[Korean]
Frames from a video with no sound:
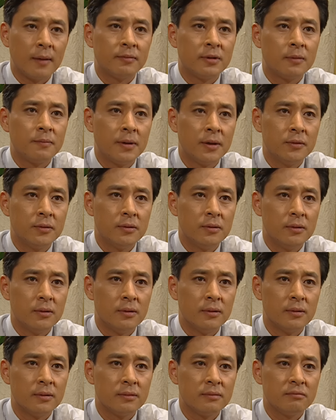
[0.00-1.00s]

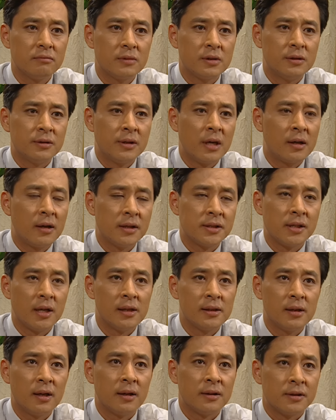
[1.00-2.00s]
답답해도 그렇게까지
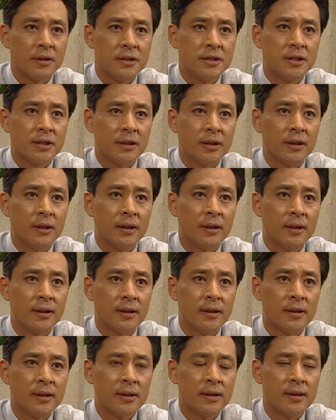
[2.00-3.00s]
할까 그랬지.
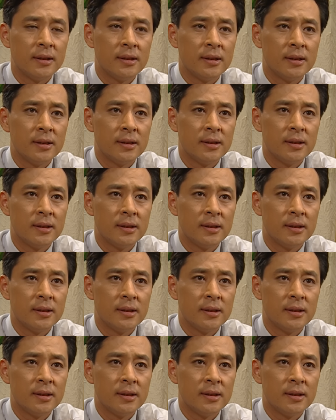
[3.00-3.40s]
나